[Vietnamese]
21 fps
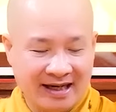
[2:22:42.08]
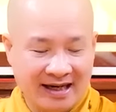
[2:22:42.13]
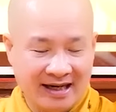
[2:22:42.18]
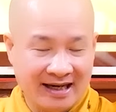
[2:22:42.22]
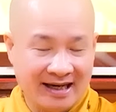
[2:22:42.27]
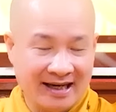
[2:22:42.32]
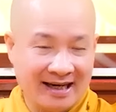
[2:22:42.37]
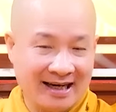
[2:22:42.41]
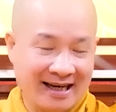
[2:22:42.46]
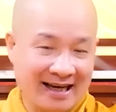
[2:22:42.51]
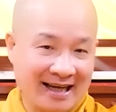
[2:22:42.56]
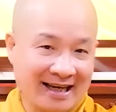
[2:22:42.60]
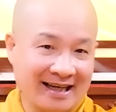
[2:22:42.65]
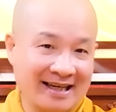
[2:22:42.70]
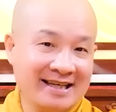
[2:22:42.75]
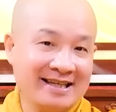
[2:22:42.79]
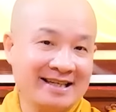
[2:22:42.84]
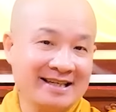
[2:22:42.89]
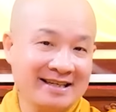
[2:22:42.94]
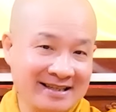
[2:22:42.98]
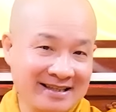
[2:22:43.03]
đó là
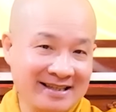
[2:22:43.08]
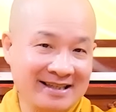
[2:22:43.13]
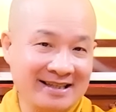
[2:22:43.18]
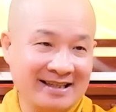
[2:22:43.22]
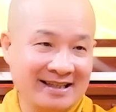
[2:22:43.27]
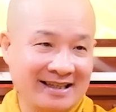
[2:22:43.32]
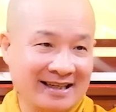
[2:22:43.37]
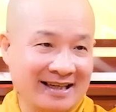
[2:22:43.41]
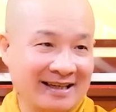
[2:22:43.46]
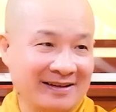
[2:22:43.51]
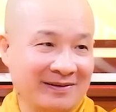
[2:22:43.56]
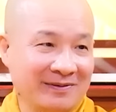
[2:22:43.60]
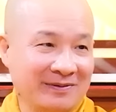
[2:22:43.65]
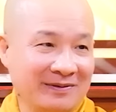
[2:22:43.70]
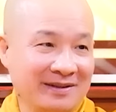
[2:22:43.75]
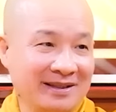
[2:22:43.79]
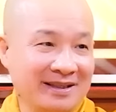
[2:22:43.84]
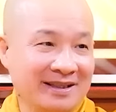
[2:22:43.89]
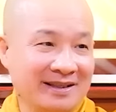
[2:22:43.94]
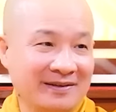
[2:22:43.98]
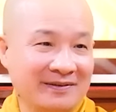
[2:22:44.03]
cái giới là
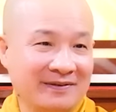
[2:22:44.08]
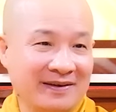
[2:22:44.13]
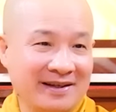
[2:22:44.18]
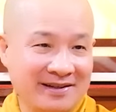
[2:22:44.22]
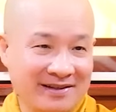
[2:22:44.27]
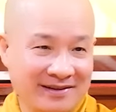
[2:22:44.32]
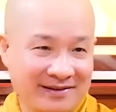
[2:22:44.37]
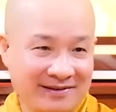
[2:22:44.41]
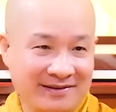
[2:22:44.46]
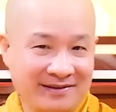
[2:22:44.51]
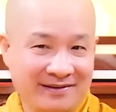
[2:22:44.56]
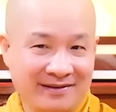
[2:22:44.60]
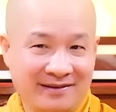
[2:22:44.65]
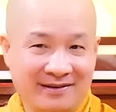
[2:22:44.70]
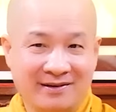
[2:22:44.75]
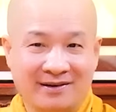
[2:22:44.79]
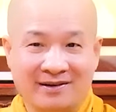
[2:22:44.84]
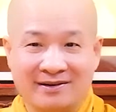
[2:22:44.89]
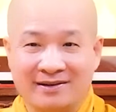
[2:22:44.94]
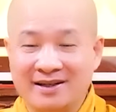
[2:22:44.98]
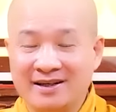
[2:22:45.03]
quý vị phải giữ.
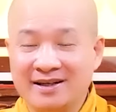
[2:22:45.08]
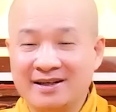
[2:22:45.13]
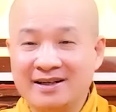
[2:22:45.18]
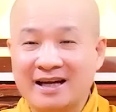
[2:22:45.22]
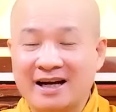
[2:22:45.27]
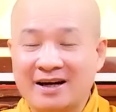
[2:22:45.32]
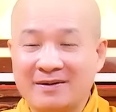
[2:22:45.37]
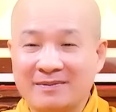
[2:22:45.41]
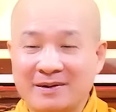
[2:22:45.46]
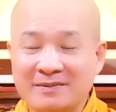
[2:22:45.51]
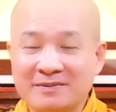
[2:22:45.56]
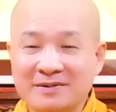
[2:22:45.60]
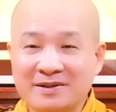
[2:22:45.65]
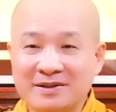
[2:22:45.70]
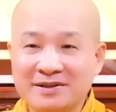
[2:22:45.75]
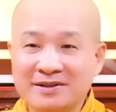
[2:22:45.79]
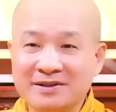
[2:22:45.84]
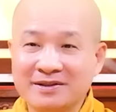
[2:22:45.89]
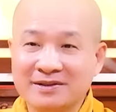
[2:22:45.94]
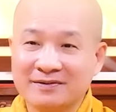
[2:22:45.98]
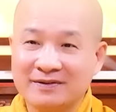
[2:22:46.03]
Còn giới nào mà không
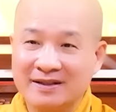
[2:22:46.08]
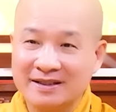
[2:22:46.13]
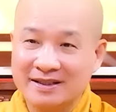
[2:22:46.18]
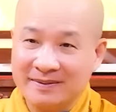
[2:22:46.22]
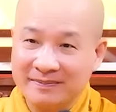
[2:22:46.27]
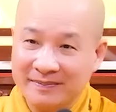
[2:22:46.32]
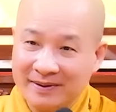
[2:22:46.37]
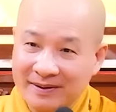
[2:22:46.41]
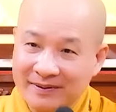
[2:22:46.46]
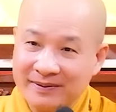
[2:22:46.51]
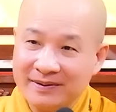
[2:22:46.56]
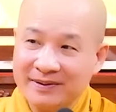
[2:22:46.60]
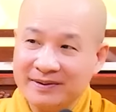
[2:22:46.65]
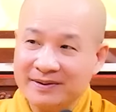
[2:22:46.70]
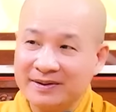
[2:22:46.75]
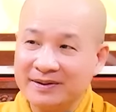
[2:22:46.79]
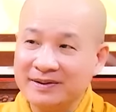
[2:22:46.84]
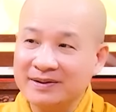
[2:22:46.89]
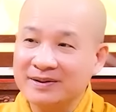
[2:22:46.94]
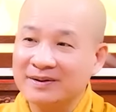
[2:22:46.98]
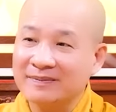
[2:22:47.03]
giữ được phải sám hối,
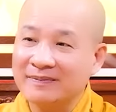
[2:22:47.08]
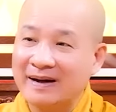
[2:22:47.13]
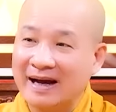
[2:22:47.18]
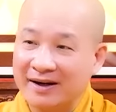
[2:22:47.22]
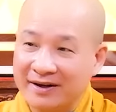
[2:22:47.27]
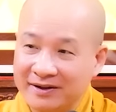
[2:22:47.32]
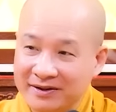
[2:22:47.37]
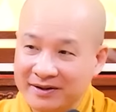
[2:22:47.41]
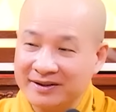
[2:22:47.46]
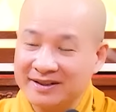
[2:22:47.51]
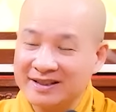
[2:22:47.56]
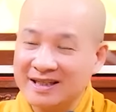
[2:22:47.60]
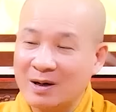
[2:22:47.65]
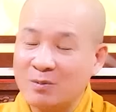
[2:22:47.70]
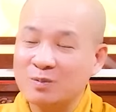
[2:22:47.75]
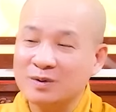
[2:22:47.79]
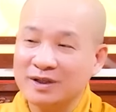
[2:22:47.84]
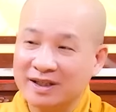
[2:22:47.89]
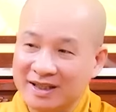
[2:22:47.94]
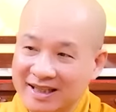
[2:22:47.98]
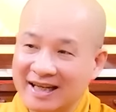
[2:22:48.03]
giữ cho nó bằng được
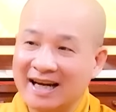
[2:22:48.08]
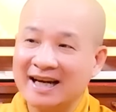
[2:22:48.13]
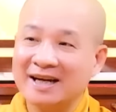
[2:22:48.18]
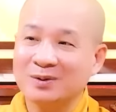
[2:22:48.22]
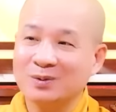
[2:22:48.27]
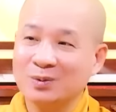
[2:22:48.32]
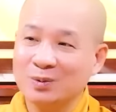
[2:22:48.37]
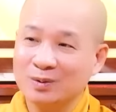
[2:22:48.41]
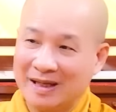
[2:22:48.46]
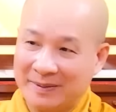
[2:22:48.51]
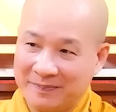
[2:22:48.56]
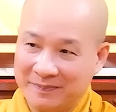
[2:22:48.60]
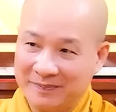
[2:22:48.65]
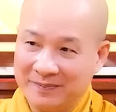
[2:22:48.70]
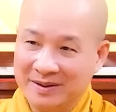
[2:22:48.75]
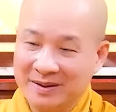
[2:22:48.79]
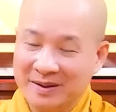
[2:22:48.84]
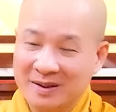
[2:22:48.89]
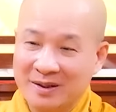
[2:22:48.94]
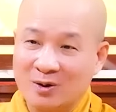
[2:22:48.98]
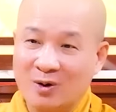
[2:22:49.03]
trong những ngày tu tập.
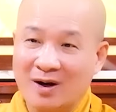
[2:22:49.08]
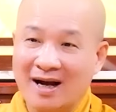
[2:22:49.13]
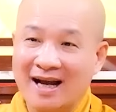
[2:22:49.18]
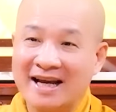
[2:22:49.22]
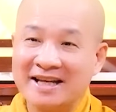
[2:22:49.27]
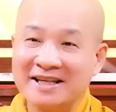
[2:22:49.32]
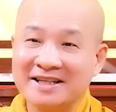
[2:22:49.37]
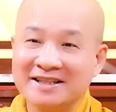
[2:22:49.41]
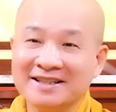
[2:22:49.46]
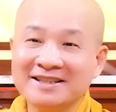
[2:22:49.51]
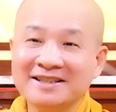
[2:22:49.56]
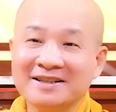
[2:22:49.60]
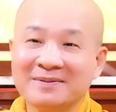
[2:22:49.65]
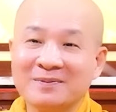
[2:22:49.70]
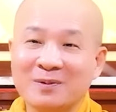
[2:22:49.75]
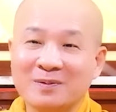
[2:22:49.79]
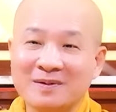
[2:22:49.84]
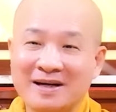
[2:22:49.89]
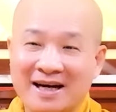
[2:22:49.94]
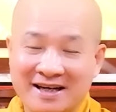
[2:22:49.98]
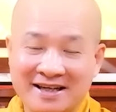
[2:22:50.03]
Còn ai giữ được
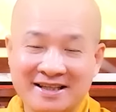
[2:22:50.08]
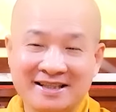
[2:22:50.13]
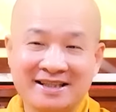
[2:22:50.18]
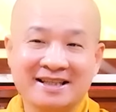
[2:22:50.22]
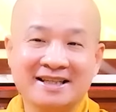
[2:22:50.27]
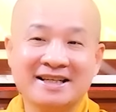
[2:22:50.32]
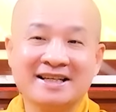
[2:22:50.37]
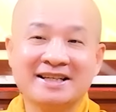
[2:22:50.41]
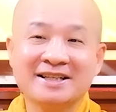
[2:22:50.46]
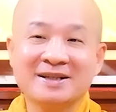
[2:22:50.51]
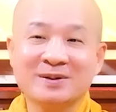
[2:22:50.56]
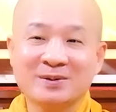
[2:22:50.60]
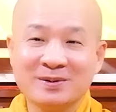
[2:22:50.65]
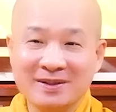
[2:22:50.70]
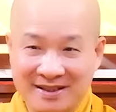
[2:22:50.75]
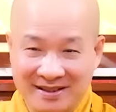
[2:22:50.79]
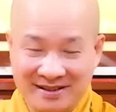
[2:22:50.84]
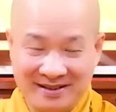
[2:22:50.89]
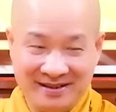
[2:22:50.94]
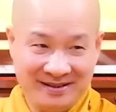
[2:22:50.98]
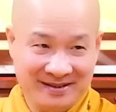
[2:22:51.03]
một đời thì đỉnh của
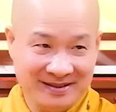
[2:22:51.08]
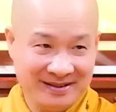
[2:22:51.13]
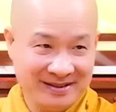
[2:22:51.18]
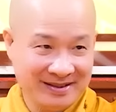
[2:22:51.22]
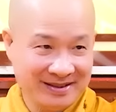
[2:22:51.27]
đỉnh.